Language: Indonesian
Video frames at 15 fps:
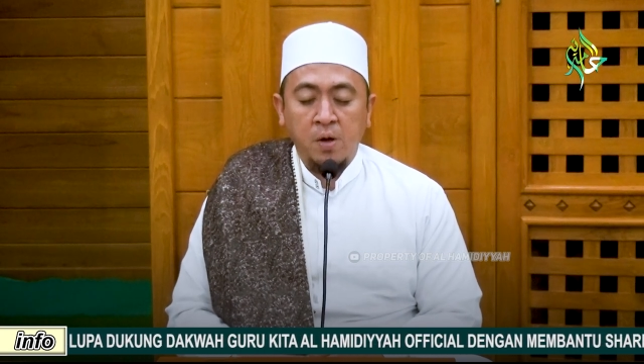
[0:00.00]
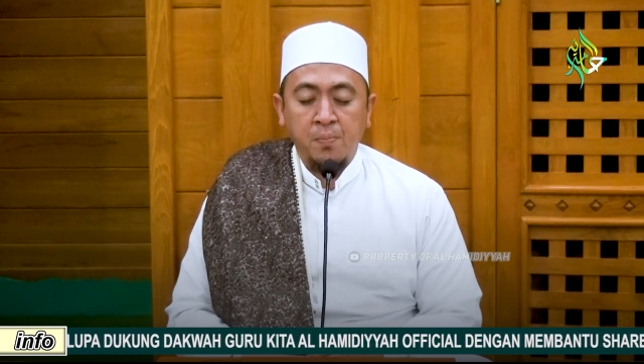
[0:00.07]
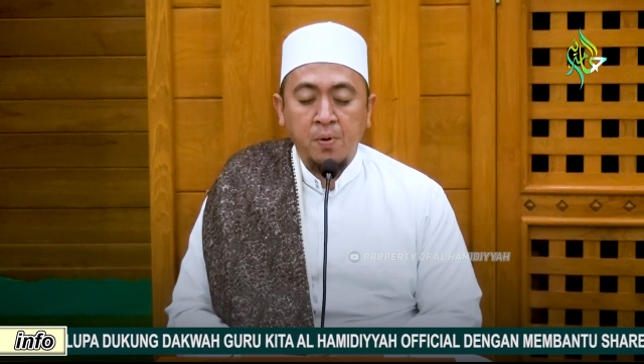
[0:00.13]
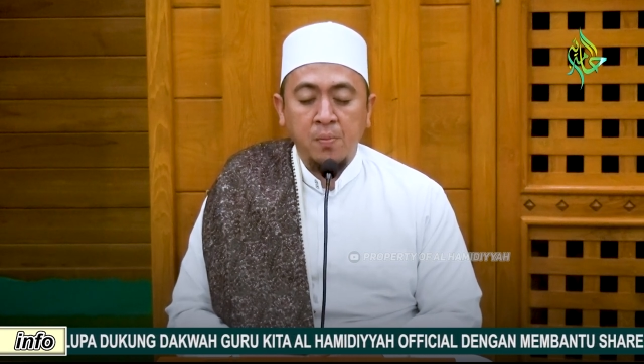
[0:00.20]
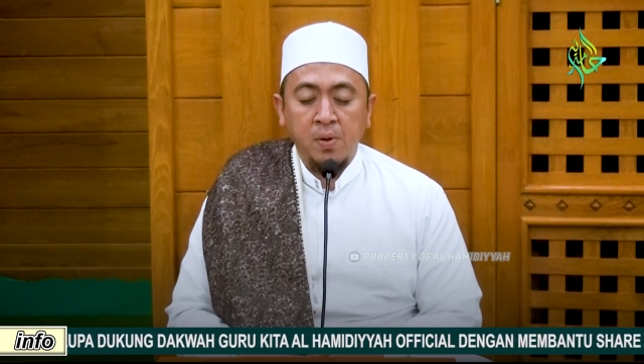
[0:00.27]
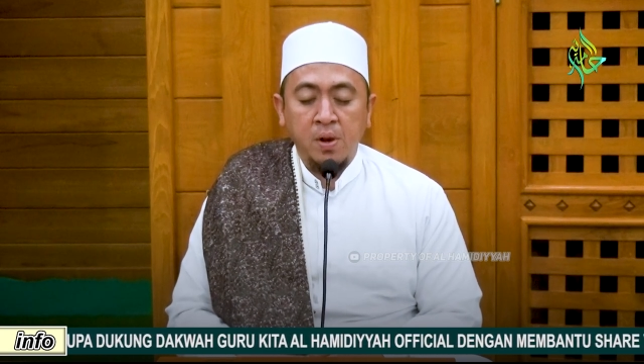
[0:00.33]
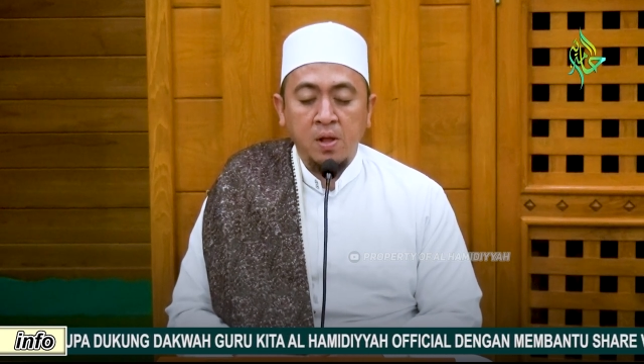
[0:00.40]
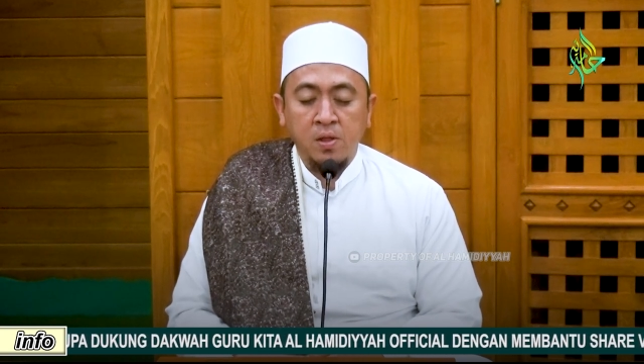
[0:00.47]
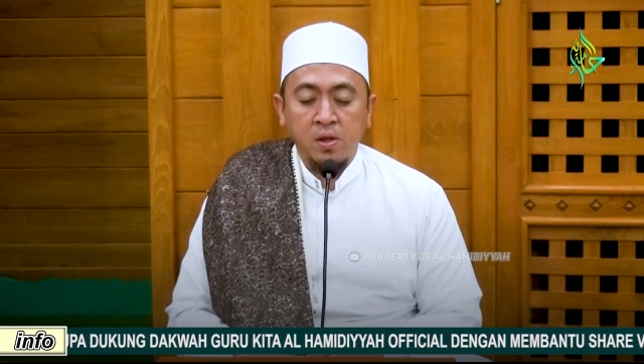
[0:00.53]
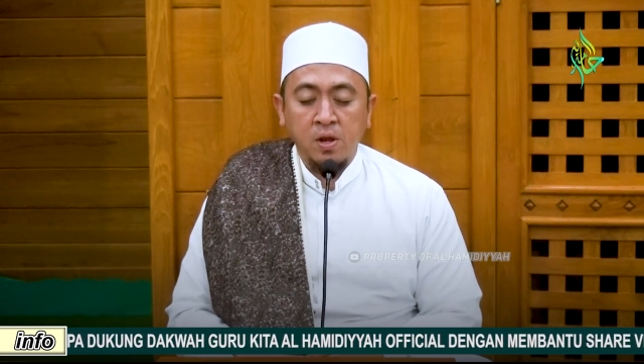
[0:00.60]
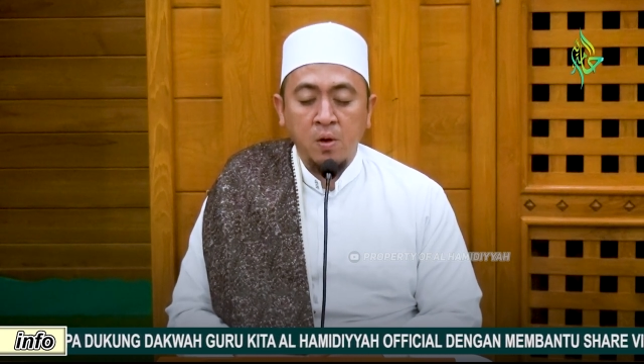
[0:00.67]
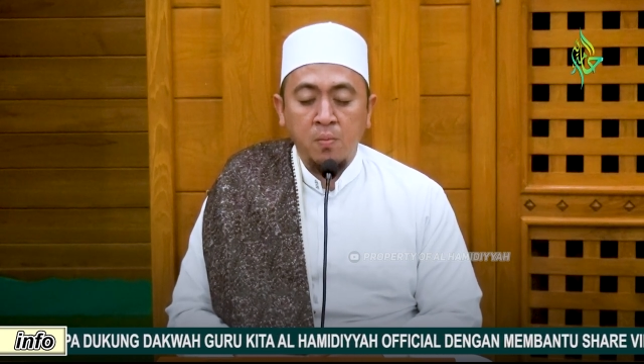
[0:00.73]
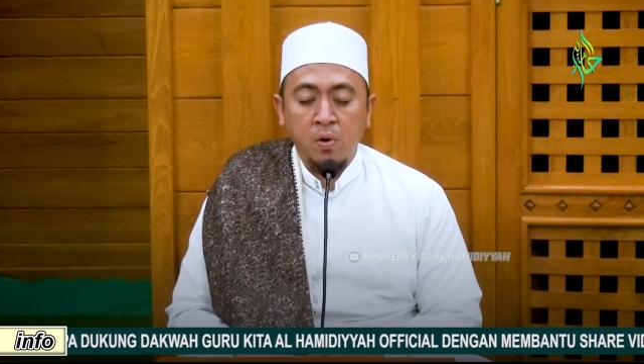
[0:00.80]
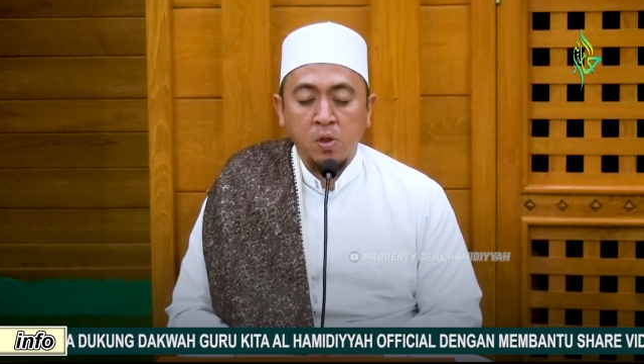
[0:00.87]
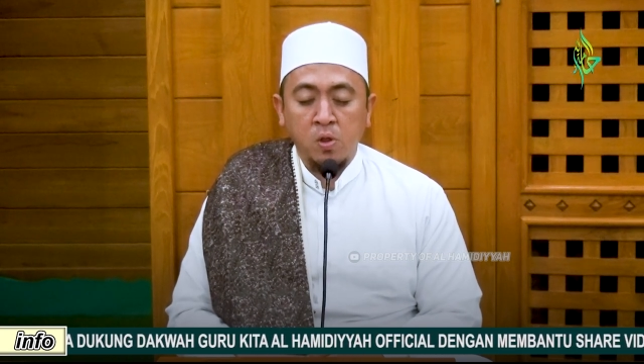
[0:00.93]
apabila
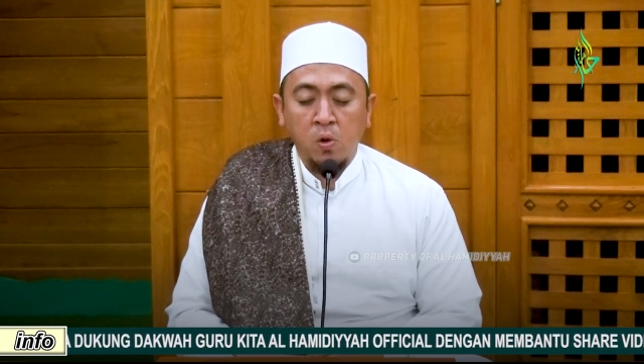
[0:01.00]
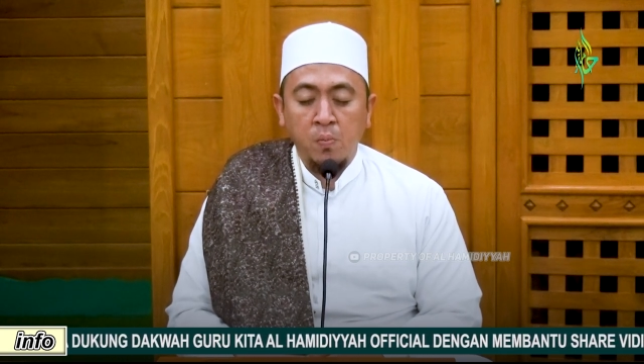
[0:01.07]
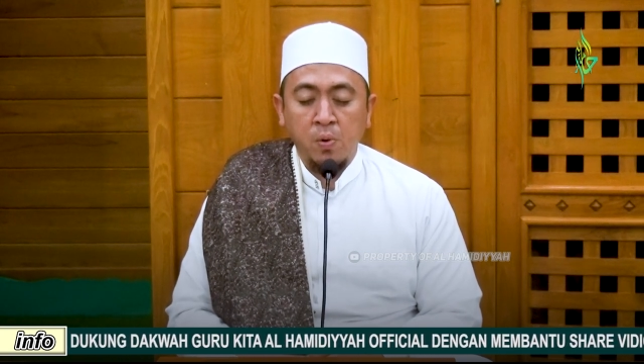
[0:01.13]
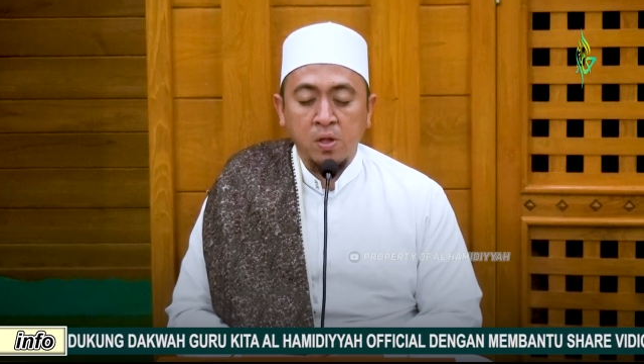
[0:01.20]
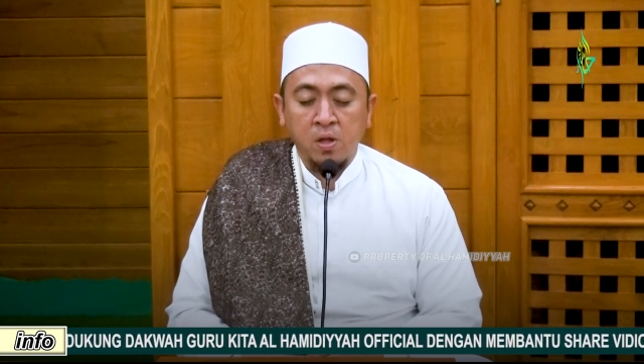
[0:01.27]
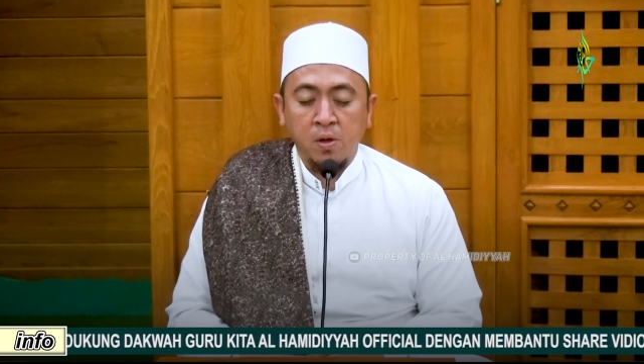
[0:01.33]
tidak bertaubat